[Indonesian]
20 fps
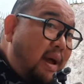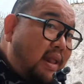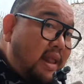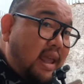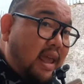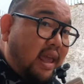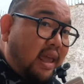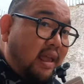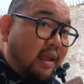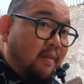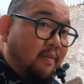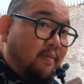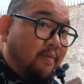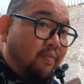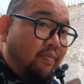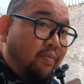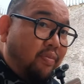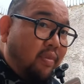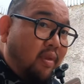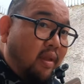mati.
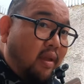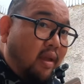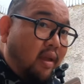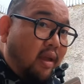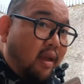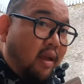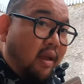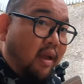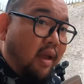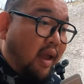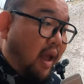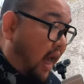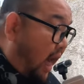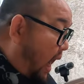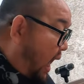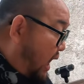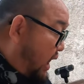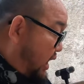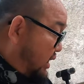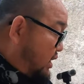
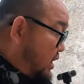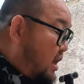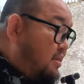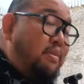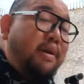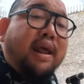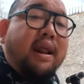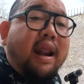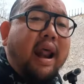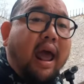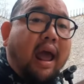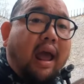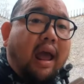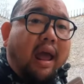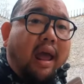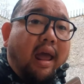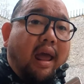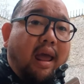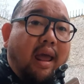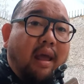Air tidak bergerak
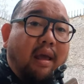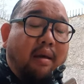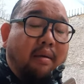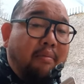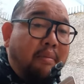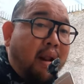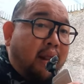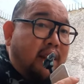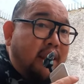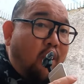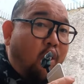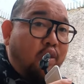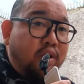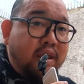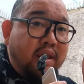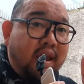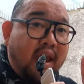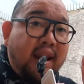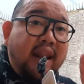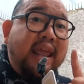berarti
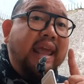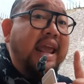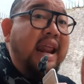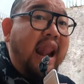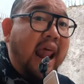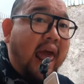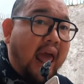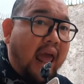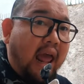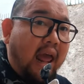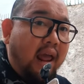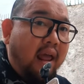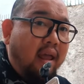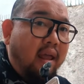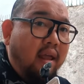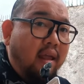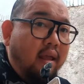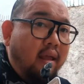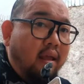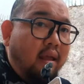oksigen hilang.
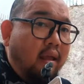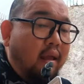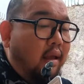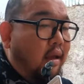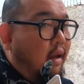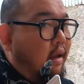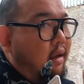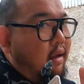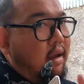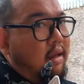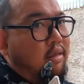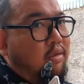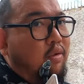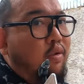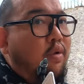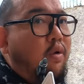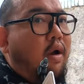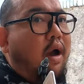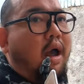Itu